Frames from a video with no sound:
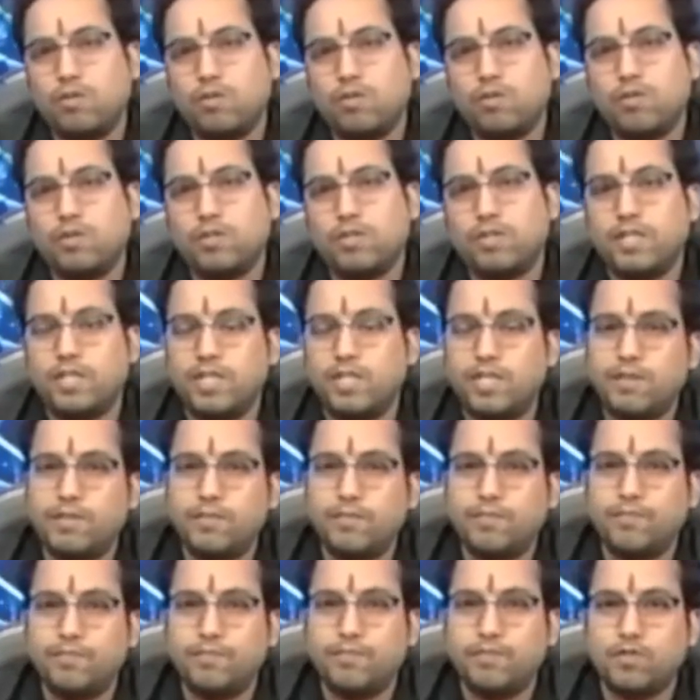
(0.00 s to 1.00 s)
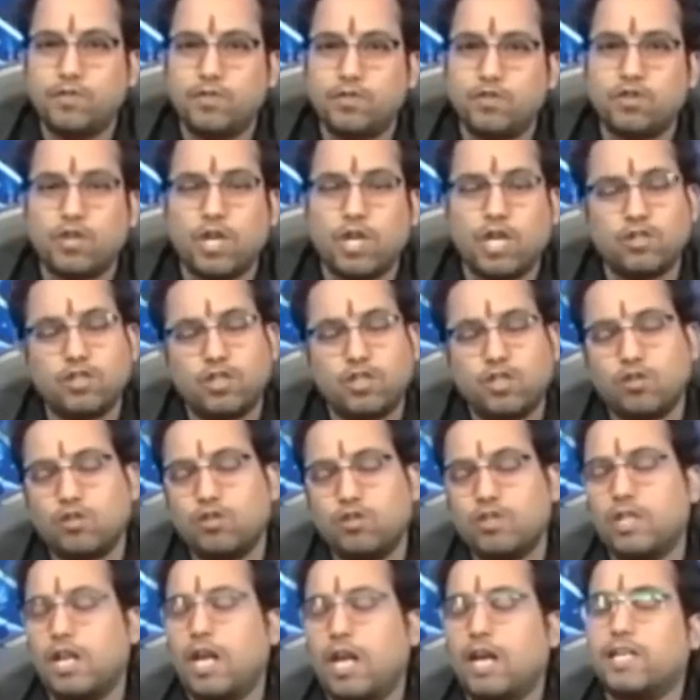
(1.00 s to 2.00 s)
তিনি জোরাজুরি
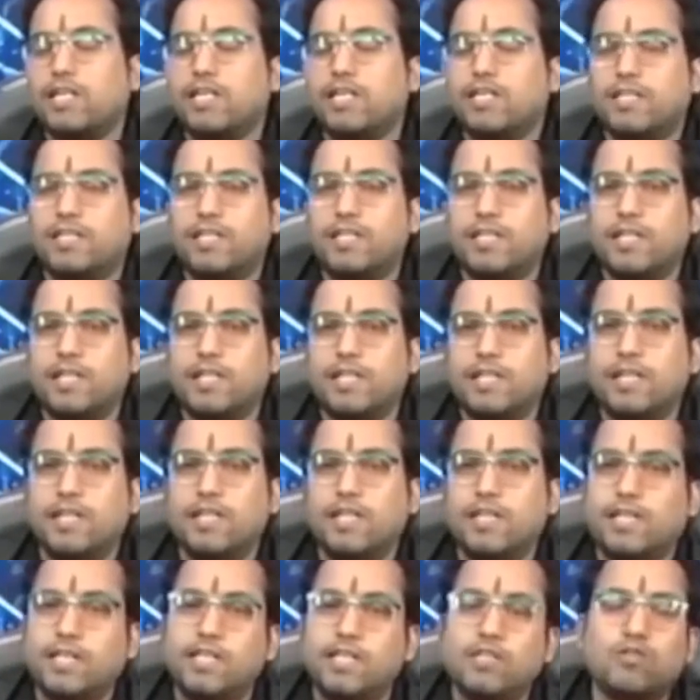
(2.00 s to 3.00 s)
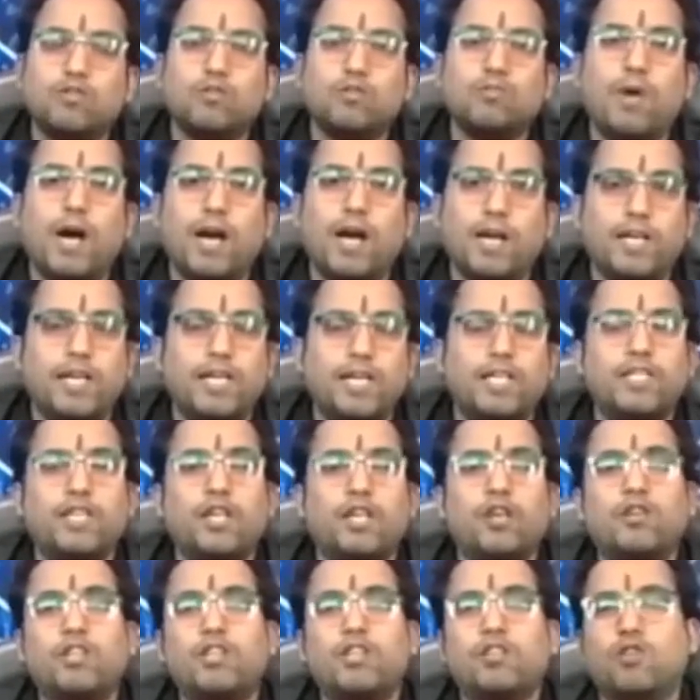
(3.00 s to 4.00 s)
করতে লাগলেন কিন্তু
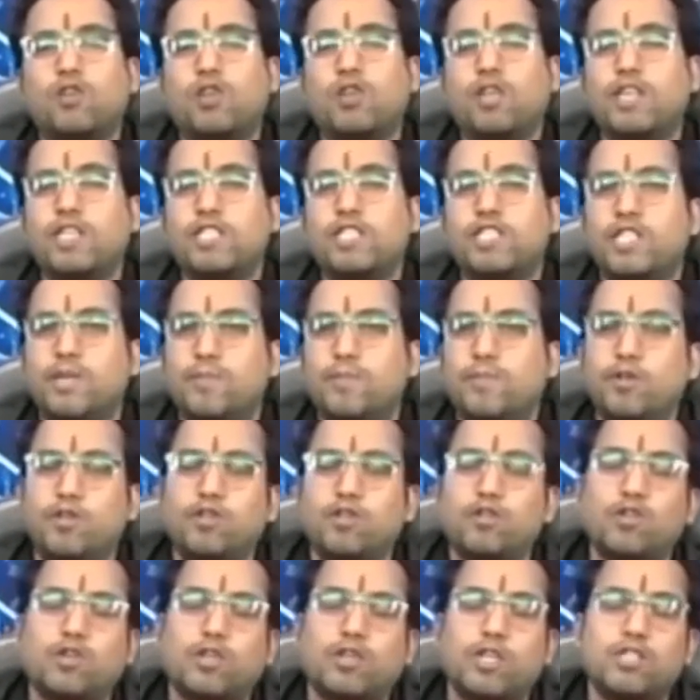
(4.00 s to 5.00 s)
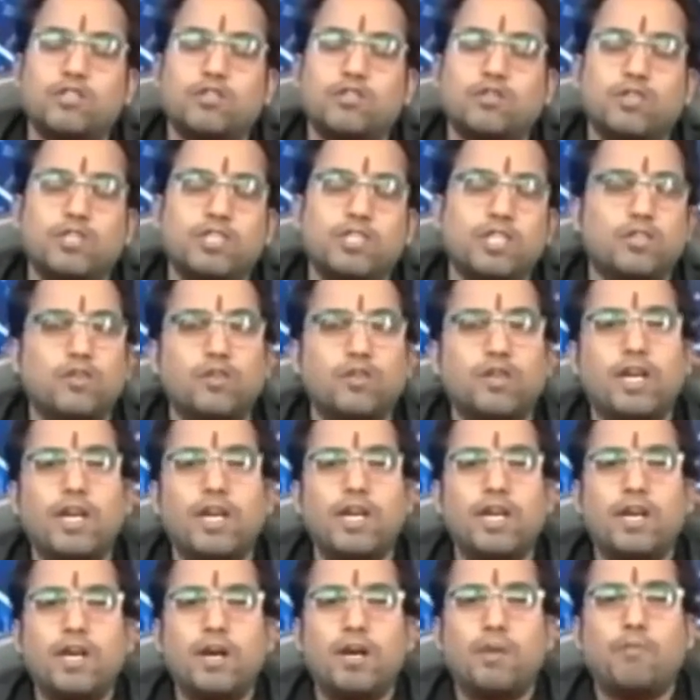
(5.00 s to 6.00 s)
মার্কেন্ডেয় কি করলেন শিবলিঙ্গকে জড়িয়ে ধরে
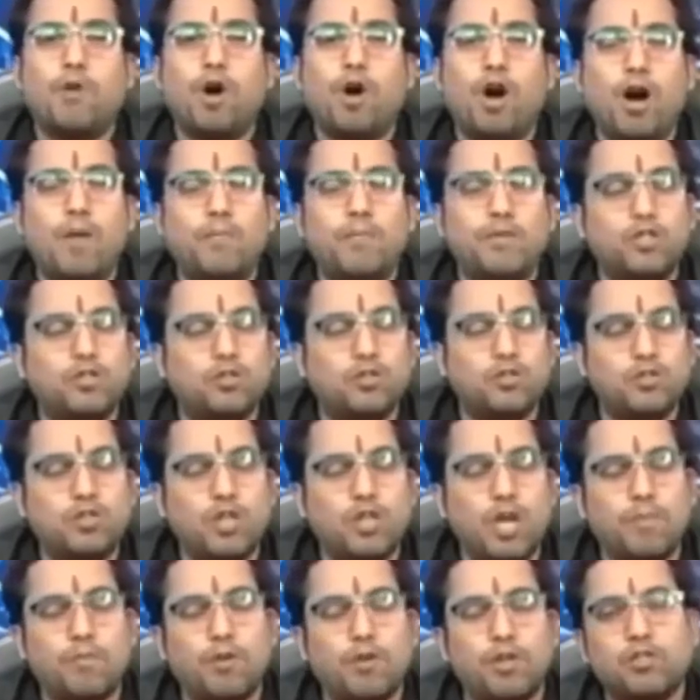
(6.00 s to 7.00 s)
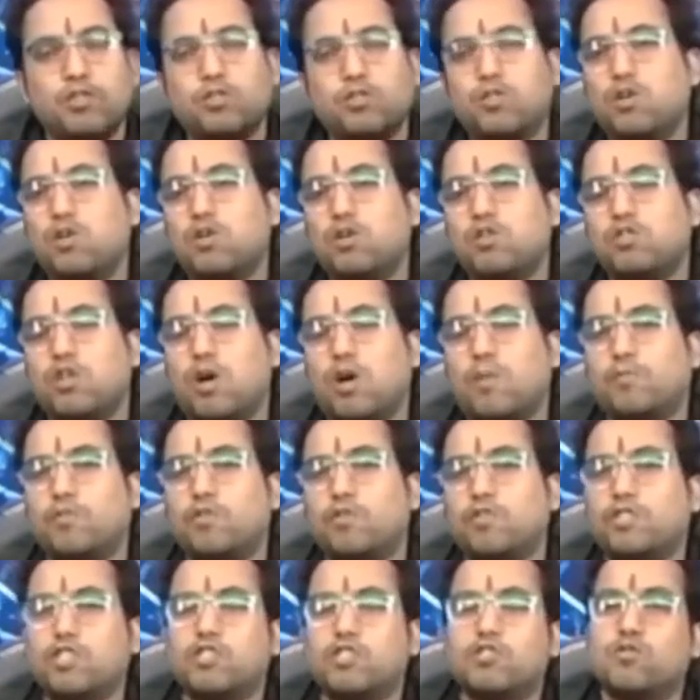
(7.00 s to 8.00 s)
মহামৃত্যুঞ্জয় মন্ত্র জপ
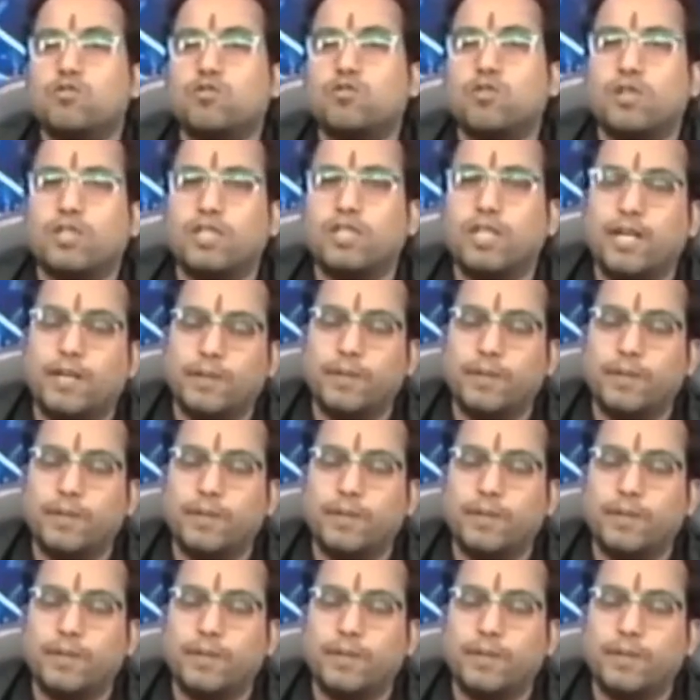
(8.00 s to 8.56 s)
করতে শুরু করে দিলেন